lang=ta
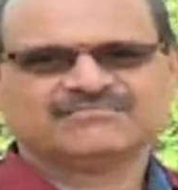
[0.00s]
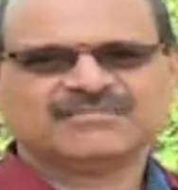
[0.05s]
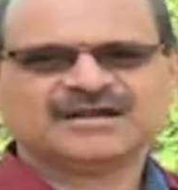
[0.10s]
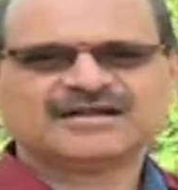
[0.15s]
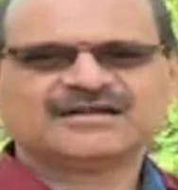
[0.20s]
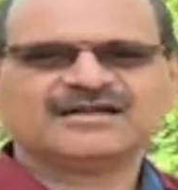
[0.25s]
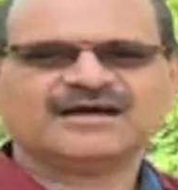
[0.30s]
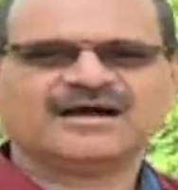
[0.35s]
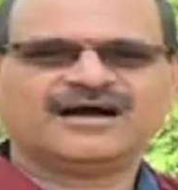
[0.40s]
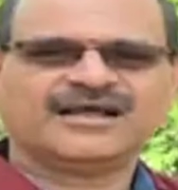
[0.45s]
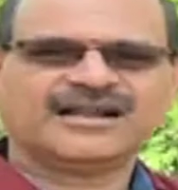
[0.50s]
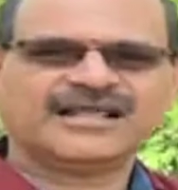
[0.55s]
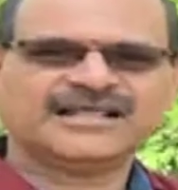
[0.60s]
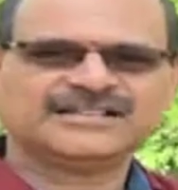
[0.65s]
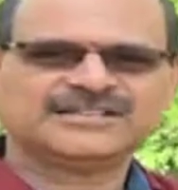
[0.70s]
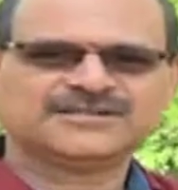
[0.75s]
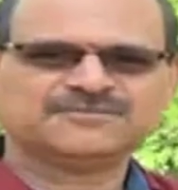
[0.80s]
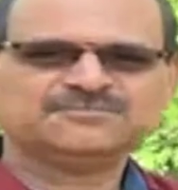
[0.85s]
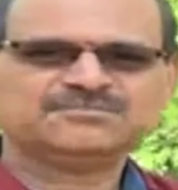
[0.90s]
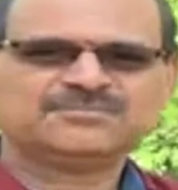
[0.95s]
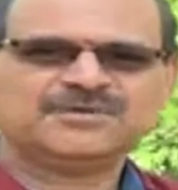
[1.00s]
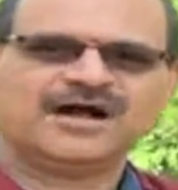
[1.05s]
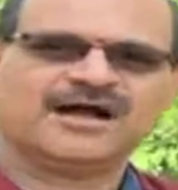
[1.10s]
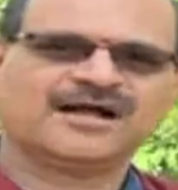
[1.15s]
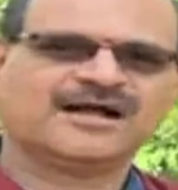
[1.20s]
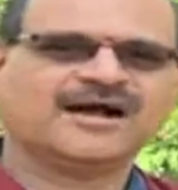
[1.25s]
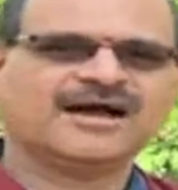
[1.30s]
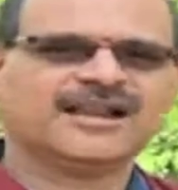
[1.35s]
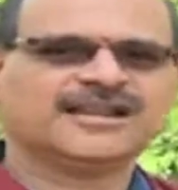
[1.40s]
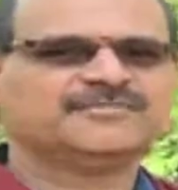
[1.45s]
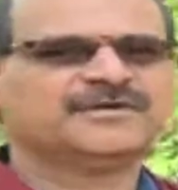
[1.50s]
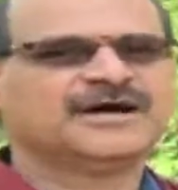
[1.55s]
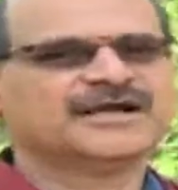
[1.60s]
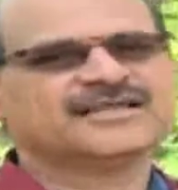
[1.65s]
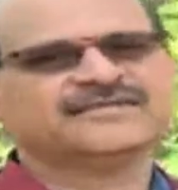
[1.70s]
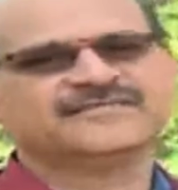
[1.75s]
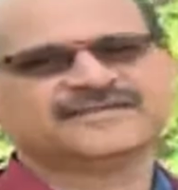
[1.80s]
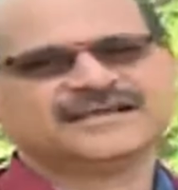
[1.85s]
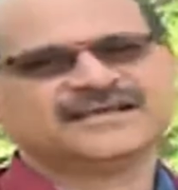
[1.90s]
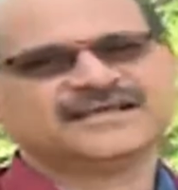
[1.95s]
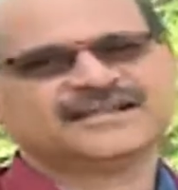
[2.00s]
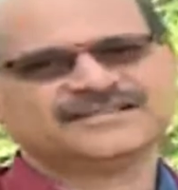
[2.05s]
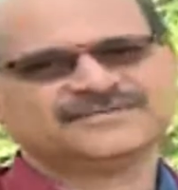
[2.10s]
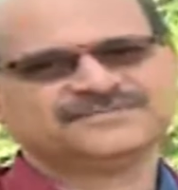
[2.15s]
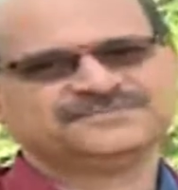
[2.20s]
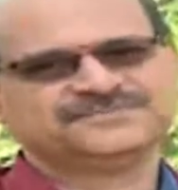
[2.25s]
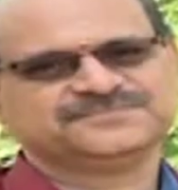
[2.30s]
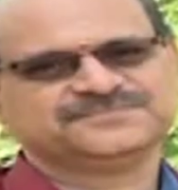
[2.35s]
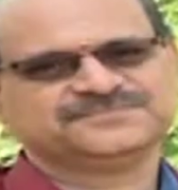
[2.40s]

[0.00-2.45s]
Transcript: மற்ற அனைத்தும் அகாலம் ஆகிவிடுகிறது